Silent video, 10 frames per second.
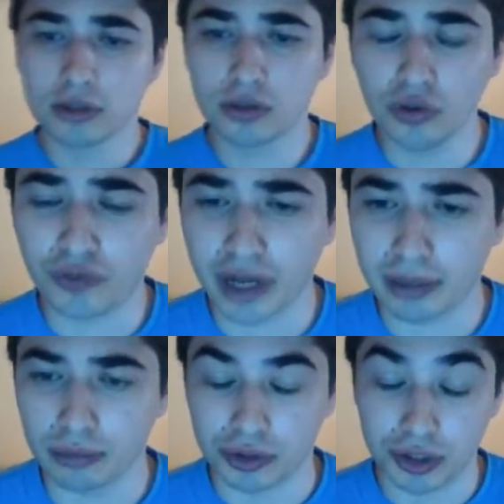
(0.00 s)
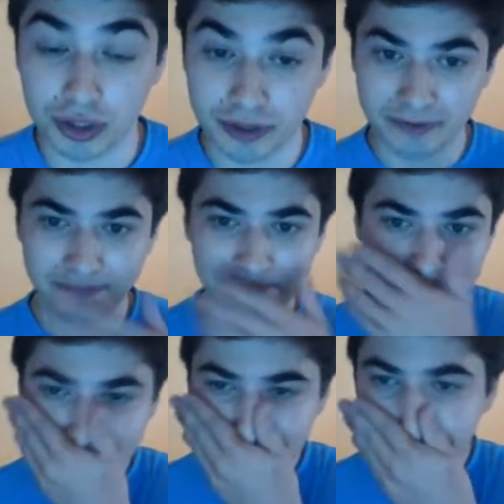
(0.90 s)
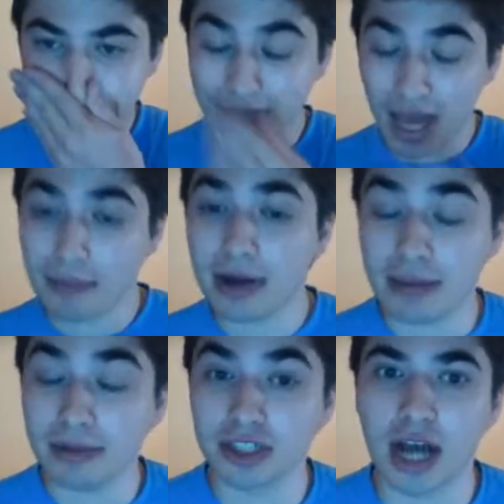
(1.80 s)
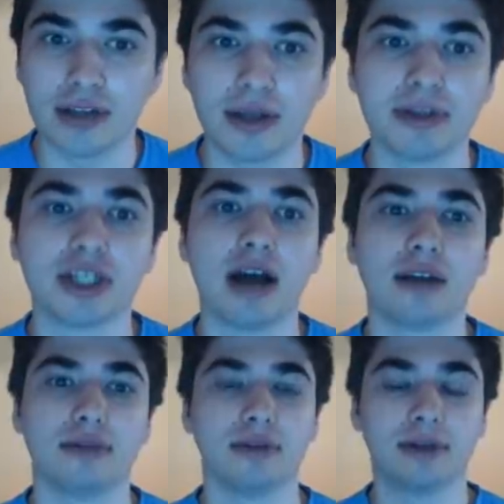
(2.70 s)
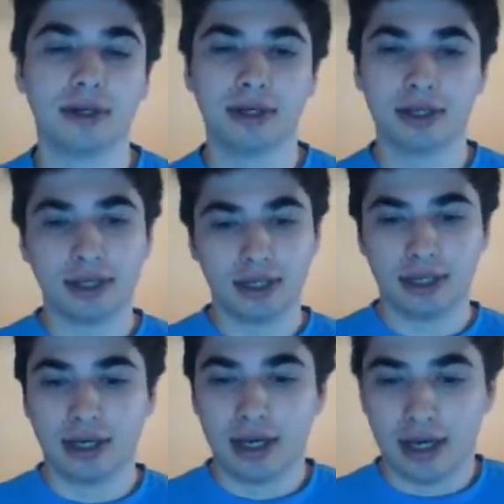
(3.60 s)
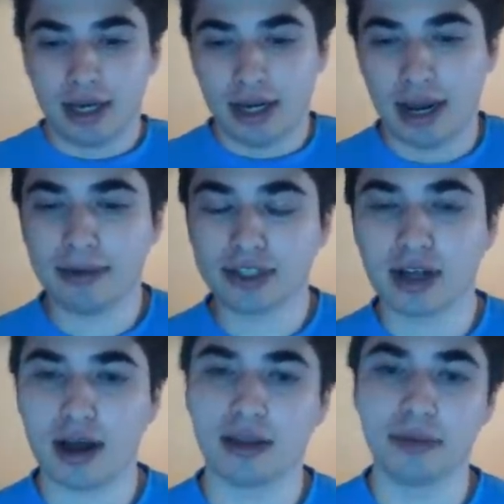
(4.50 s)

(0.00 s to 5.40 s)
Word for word: sofremos. É bem, é bem jogado, é bem jogado. É bem jogado,